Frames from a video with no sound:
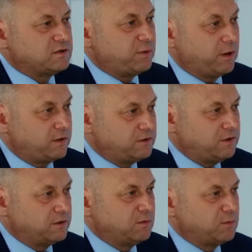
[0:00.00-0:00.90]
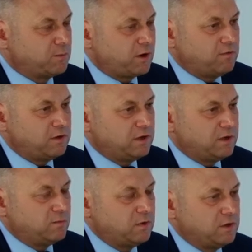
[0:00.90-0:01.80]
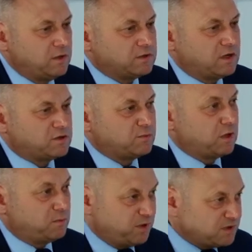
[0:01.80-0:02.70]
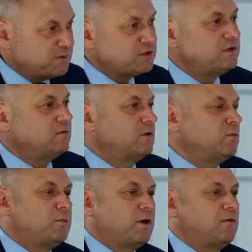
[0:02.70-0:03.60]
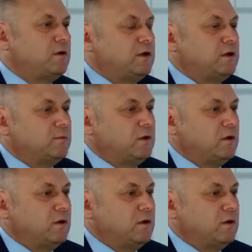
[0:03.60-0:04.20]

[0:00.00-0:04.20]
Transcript: приоритетным направлением, скажем так, перспективным направлением.